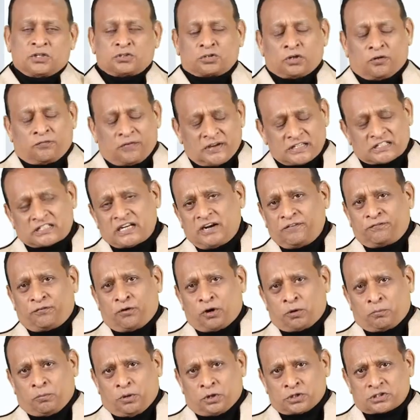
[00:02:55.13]
ஸோ ஃபஸ்ட் அண்ட்
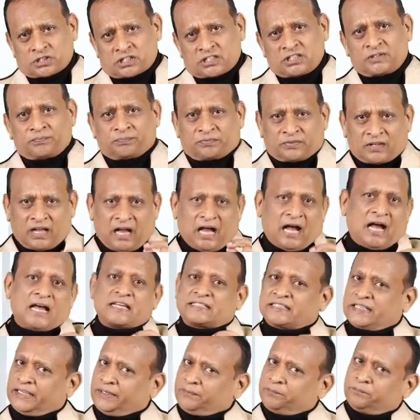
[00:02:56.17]
ஃபார்மோஸ்ட்
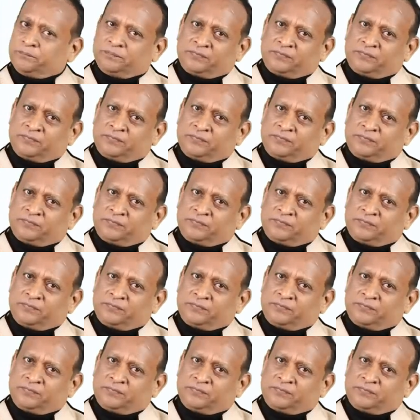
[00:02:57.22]
ஆசை